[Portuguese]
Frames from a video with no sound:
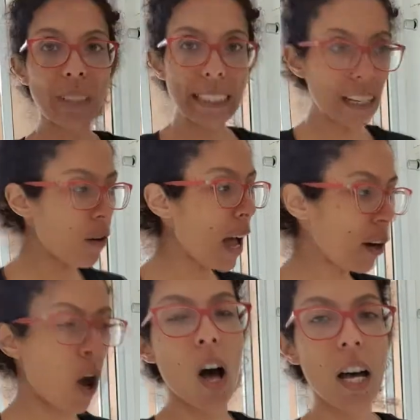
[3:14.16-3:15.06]
Então
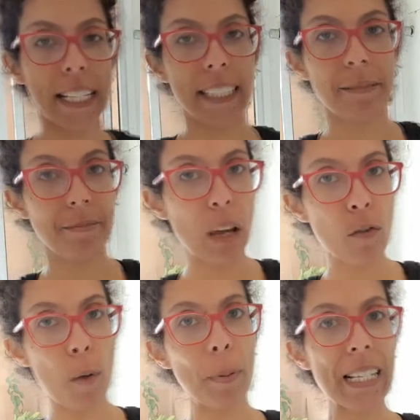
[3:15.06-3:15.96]
agora eu
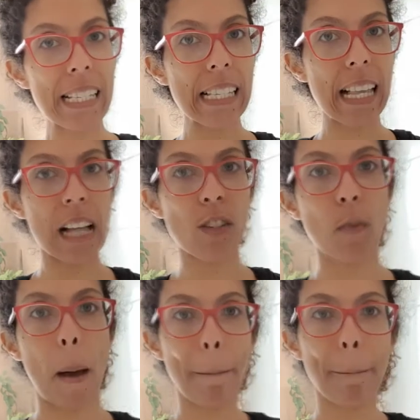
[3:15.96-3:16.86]
vou precisar de
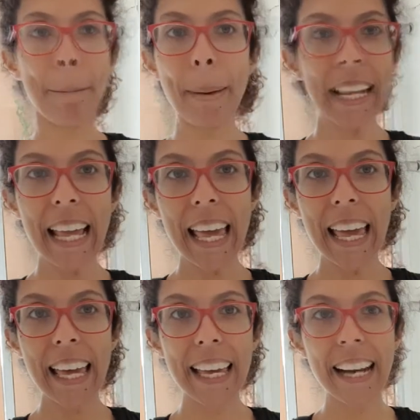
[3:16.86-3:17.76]
uma
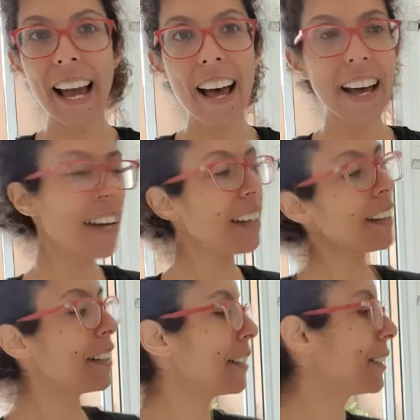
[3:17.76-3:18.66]
peneira,
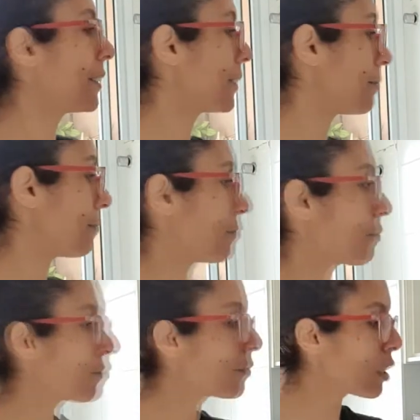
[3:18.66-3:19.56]

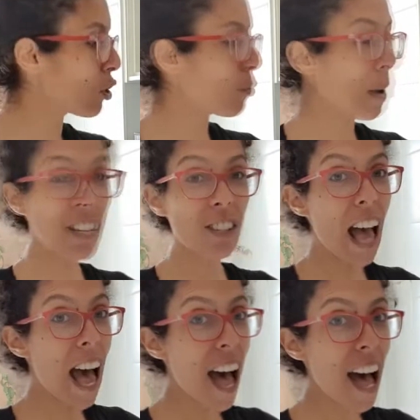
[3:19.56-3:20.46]
de uma
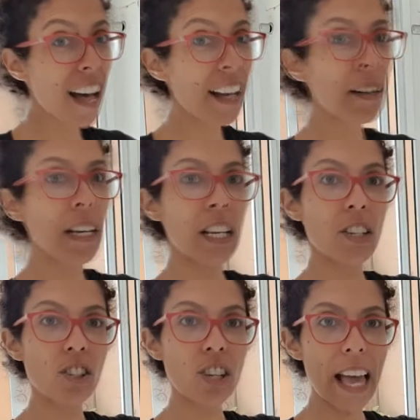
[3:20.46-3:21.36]
jarra,
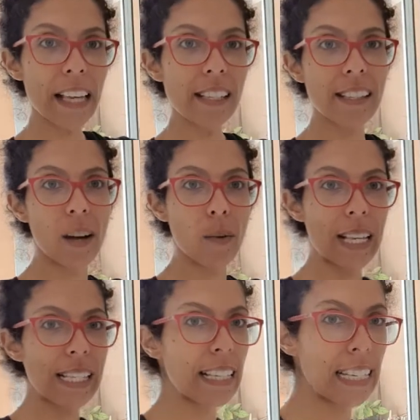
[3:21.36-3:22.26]
já estão
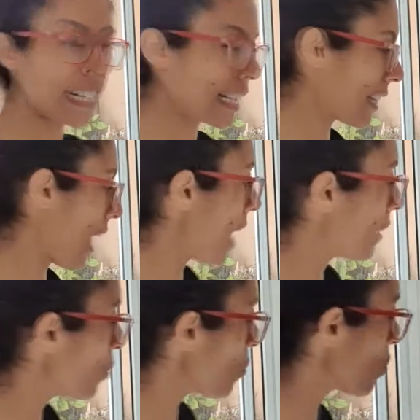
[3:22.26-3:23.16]

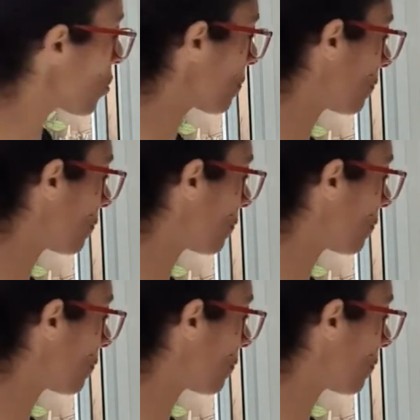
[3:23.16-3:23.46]
esterilizados,